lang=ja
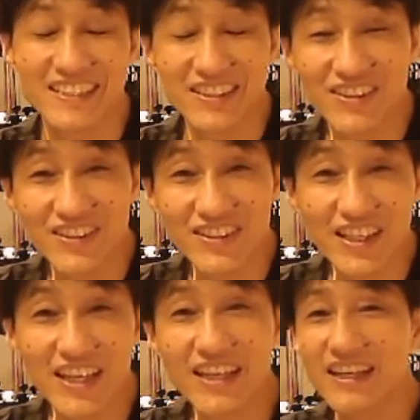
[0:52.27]
ということ
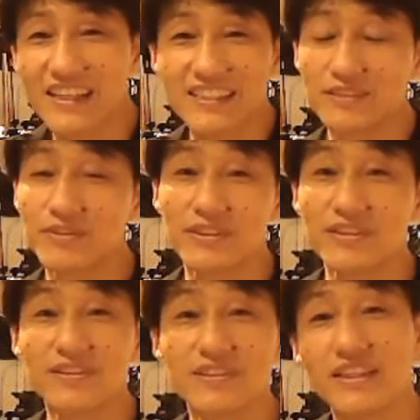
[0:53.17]
で、えー、いつもの
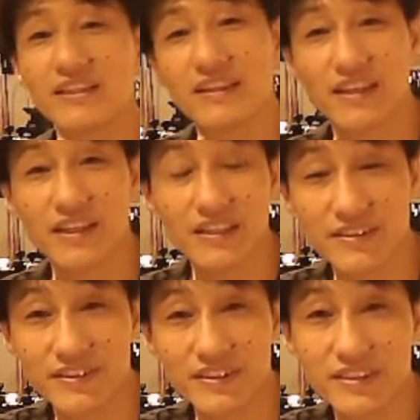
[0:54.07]
ように、えー、
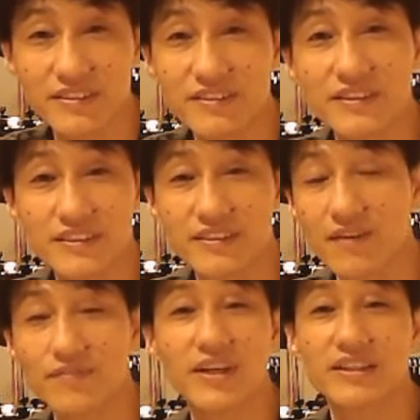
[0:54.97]
日月真嗣
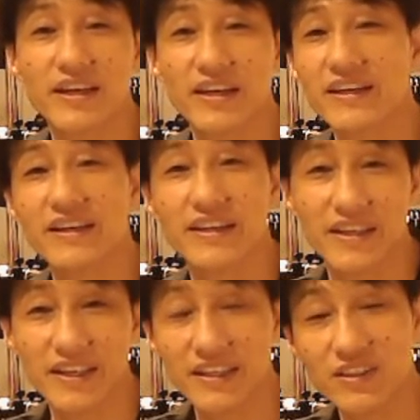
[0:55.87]
三昧で、
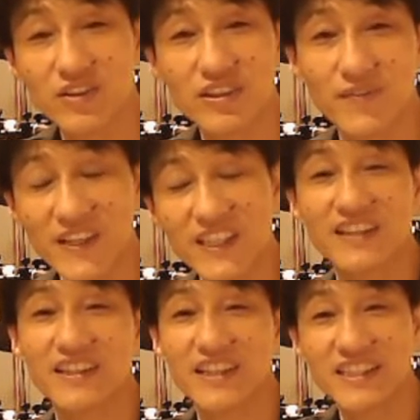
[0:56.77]
えー、いろんな
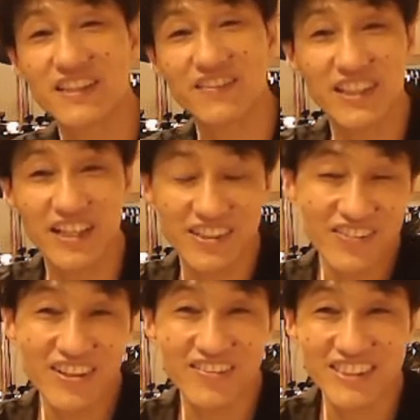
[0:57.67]
パターンでね、攻めたいと
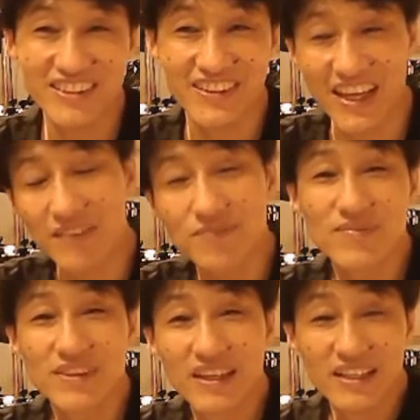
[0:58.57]
思いますので、
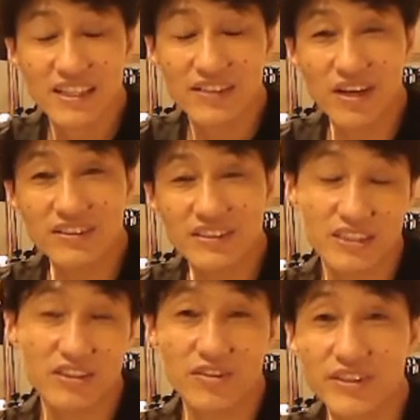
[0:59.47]
まあ、打
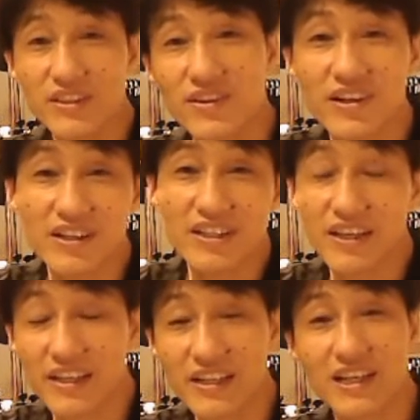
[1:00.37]
ち込みと、
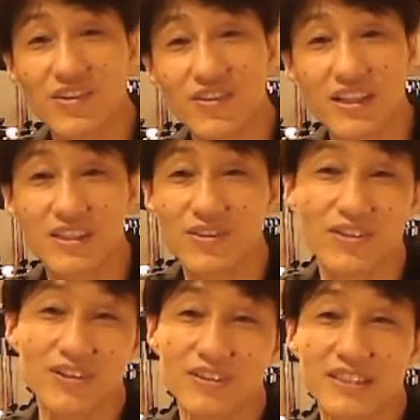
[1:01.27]
えー、カラオケ
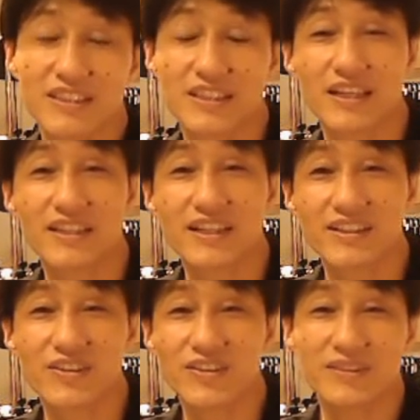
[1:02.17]
と弾き語
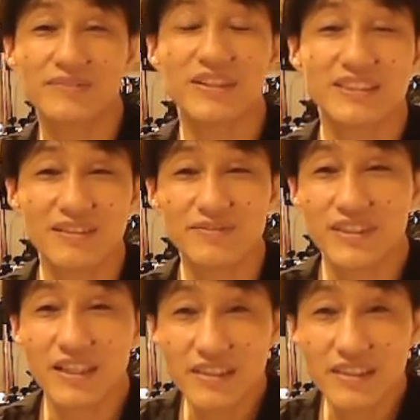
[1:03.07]
りと、まあ、全部やっ